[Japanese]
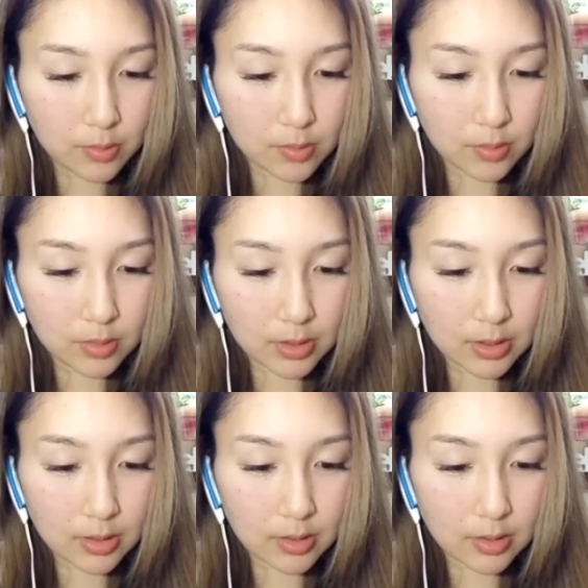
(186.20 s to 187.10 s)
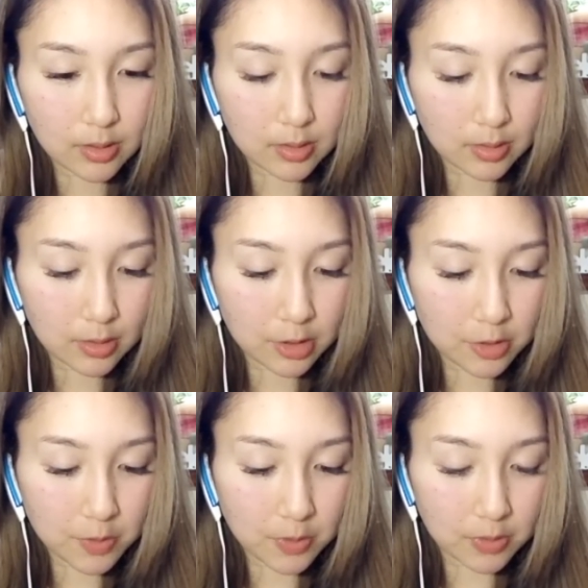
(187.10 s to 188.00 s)
ここで
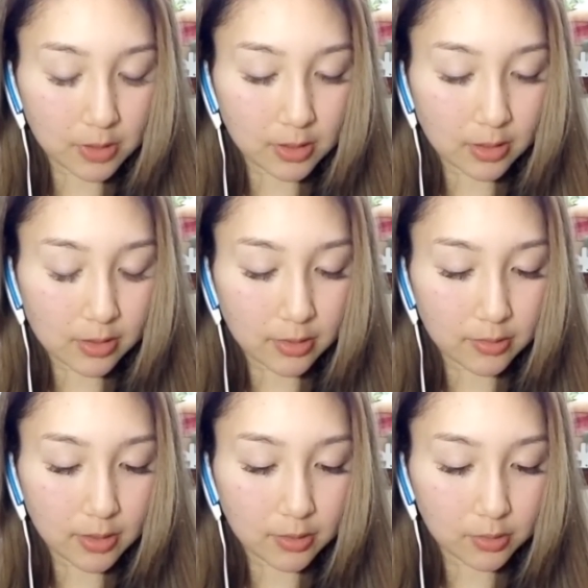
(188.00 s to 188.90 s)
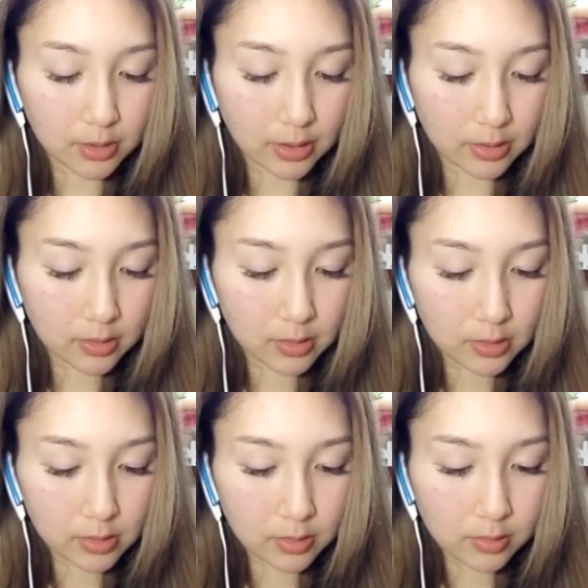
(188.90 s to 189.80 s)
HP を全開してくれるので
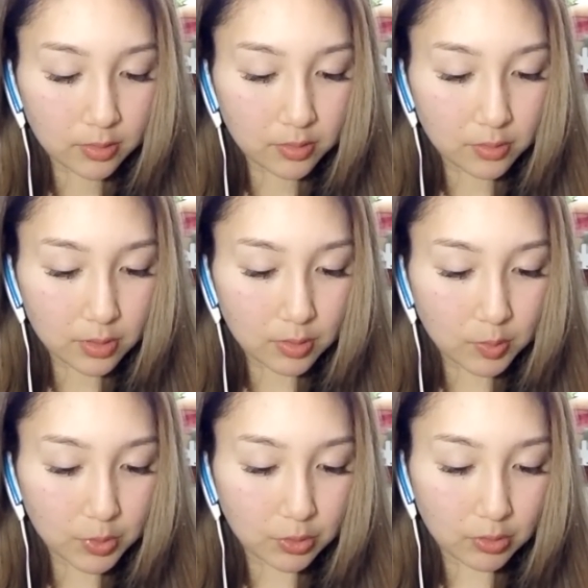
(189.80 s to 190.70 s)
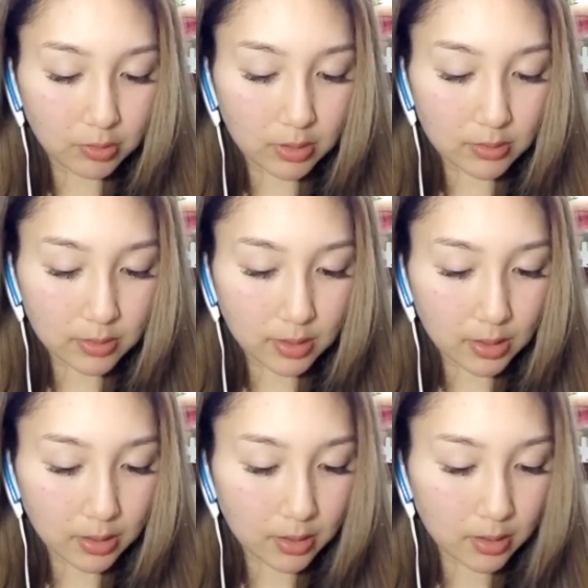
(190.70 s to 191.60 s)
これは覚えておいた方がいいです
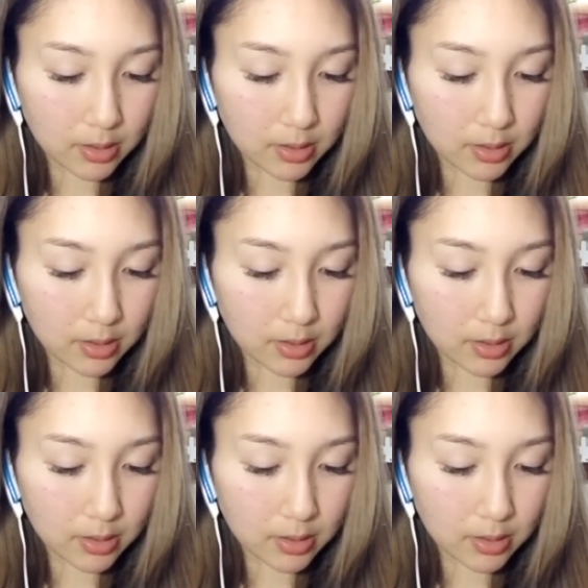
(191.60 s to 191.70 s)
ね